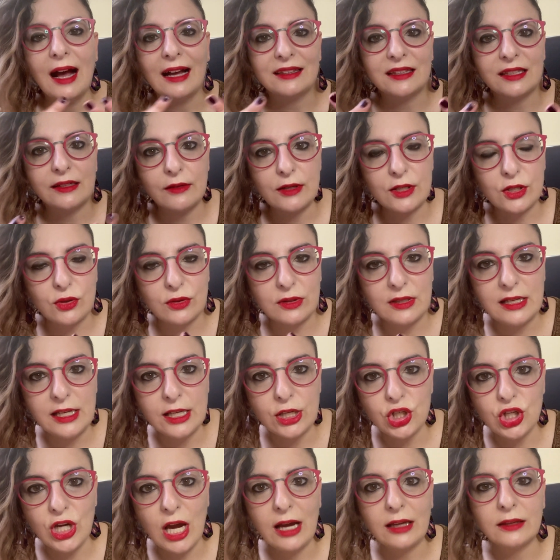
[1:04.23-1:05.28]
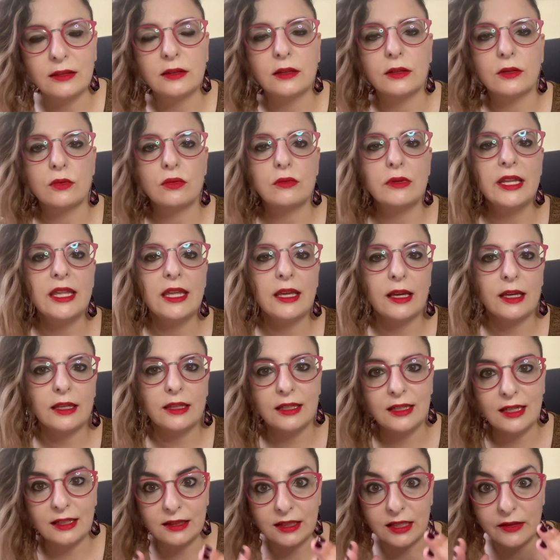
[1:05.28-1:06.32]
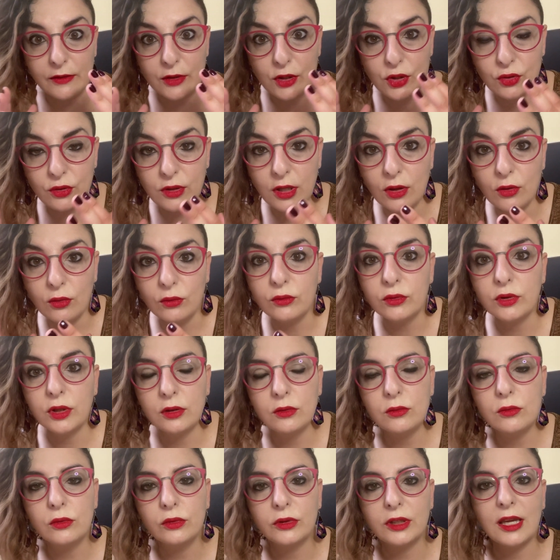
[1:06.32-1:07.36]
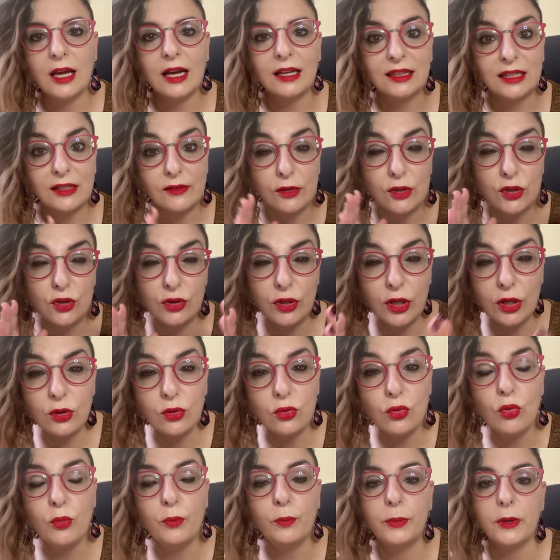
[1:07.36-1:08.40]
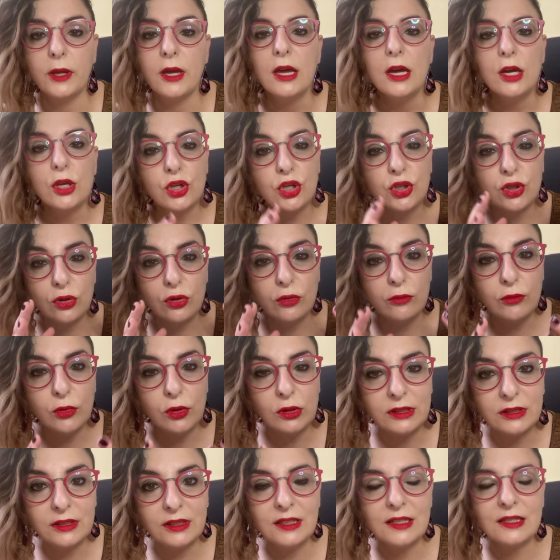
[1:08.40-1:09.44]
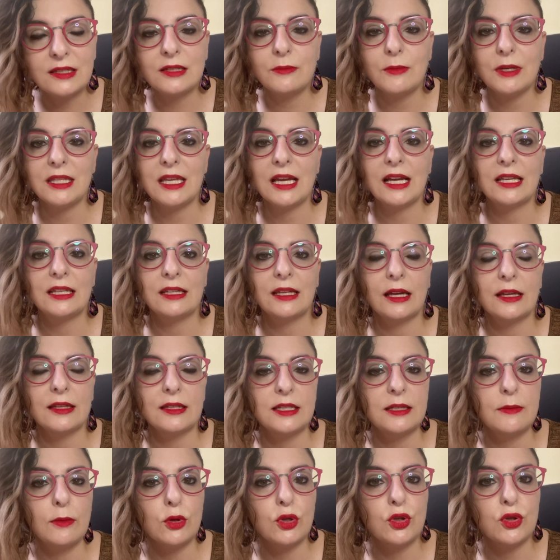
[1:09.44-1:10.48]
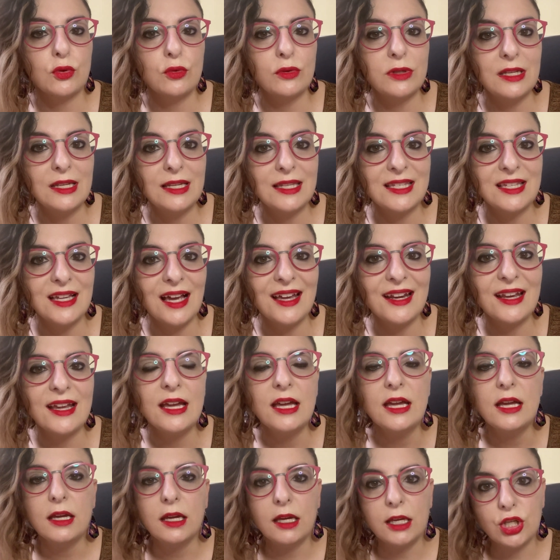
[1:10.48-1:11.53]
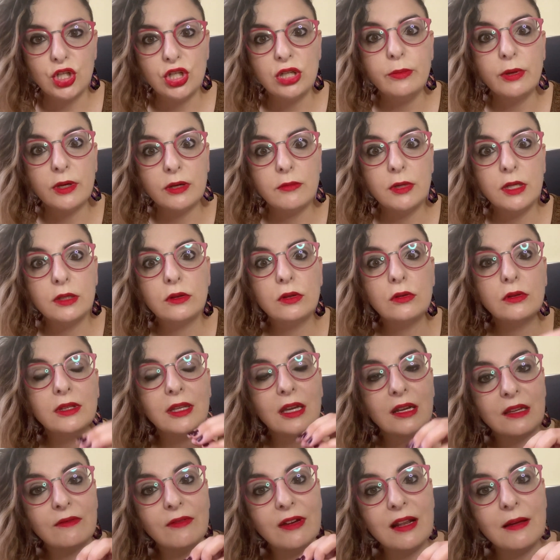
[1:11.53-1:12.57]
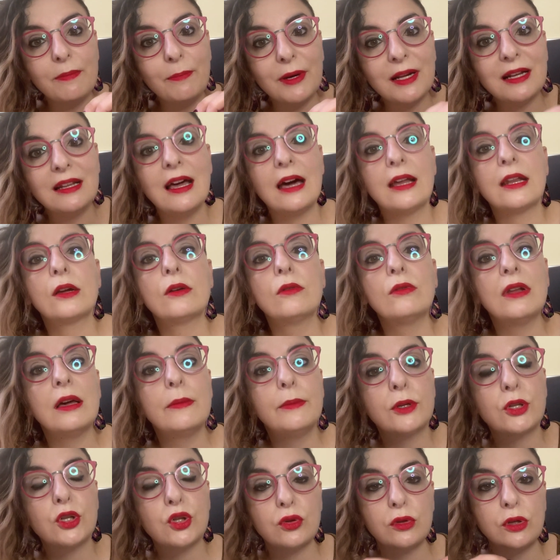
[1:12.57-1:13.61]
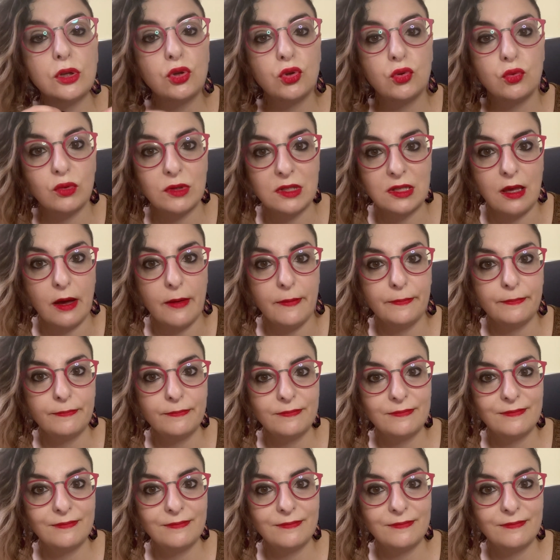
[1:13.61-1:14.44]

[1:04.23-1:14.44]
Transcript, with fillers: attraverso delle chat su LinkedIn, attraverso dei contenuti, attraverso dei gruppi, ci sono moltissime tecniche che si possono utilizzare e ci permettono di arrivare a parlare con la persona giusta.